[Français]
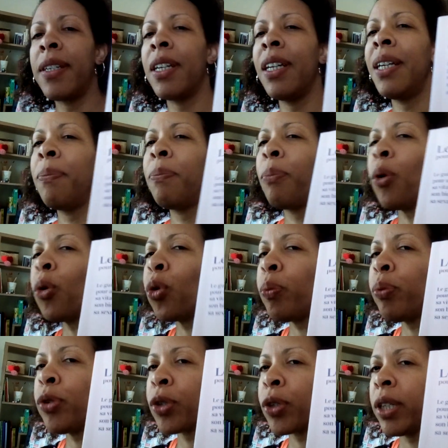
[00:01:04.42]
qu'il est beaucoup
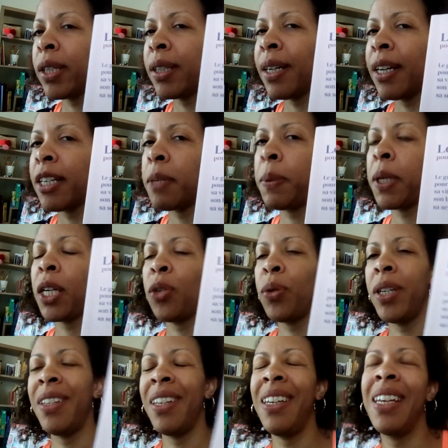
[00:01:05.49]
plus connecté à la
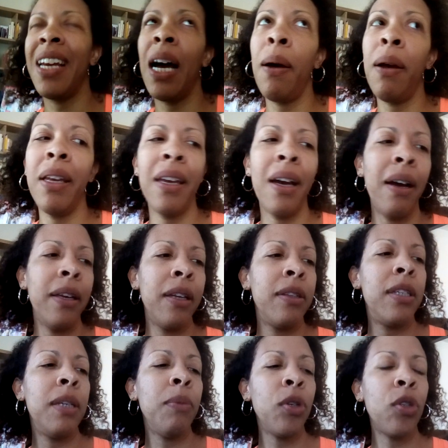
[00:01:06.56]
spiritualité. Il y a, une
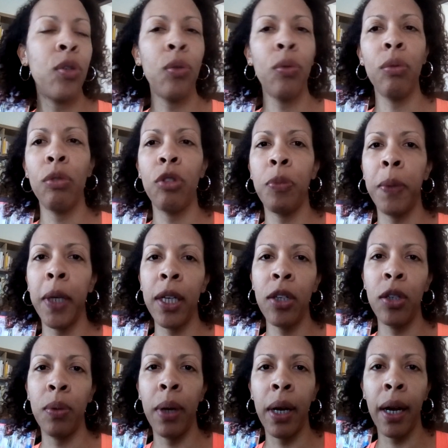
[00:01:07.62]
dimension
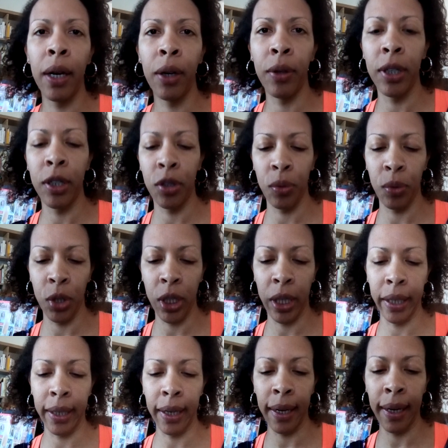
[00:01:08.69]
spirituelle, connexion au
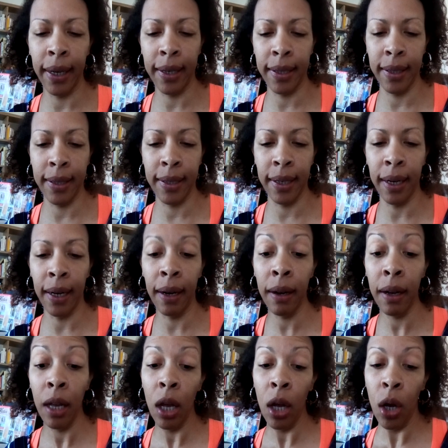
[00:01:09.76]
chakra, etc.
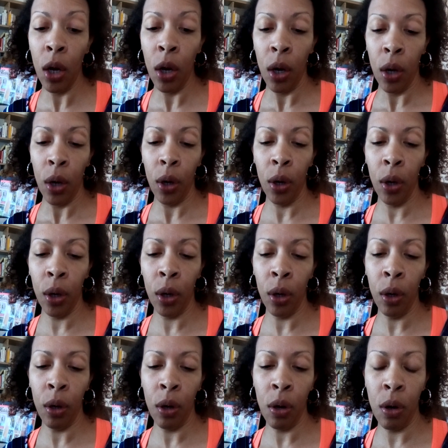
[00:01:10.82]

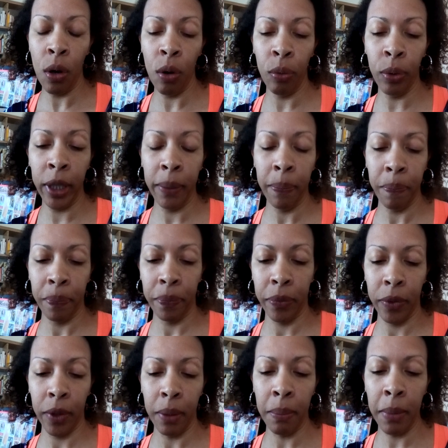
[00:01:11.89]
Euh, oui,
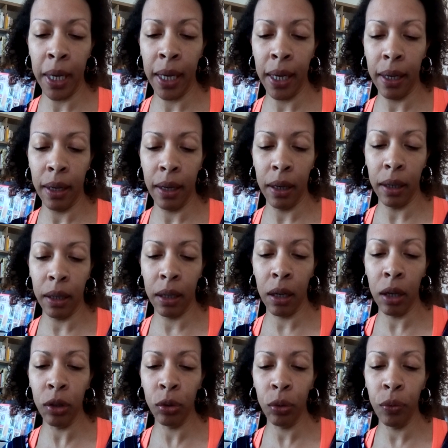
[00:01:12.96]
mais
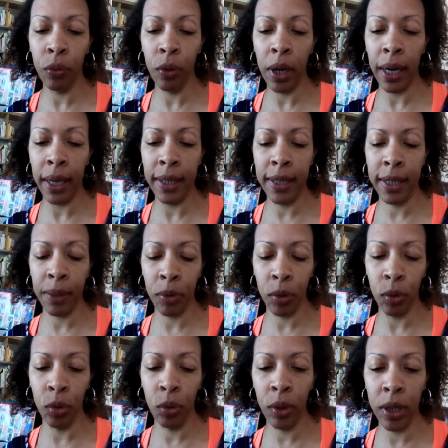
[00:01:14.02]
quand on voit la description
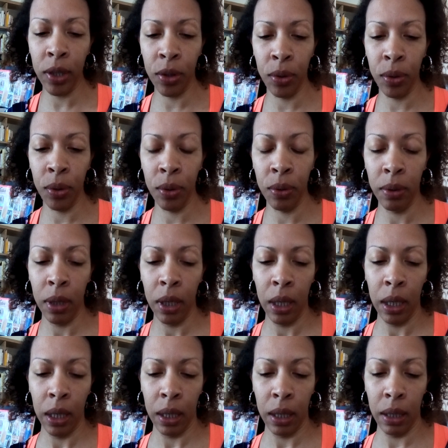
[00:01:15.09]
de tous les œufs,
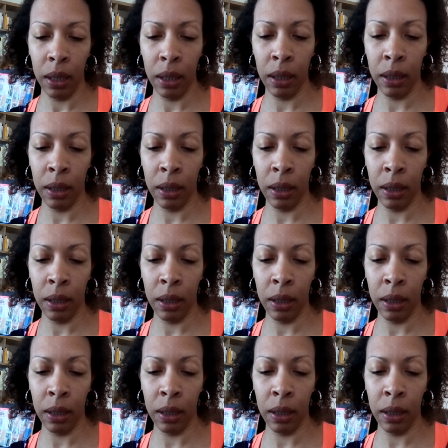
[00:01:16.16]
ça